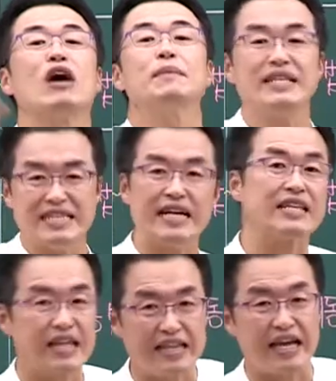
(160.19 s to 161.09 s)
가마니 이상
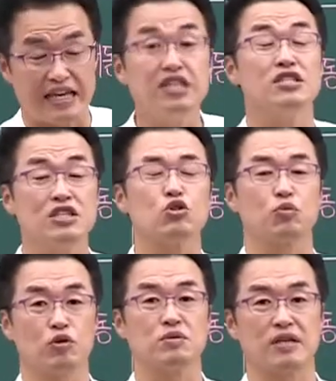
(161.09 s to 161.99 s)
내야 된다. 이, 이,
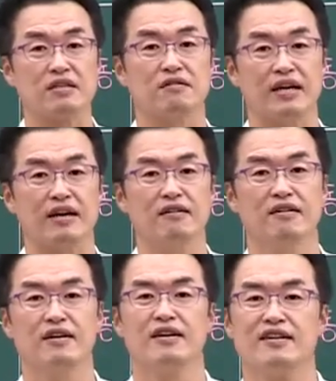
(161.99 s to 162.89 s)
정도 보시면 되는 거예요.
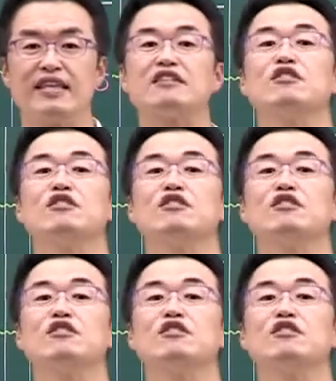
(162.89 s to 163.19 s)
근데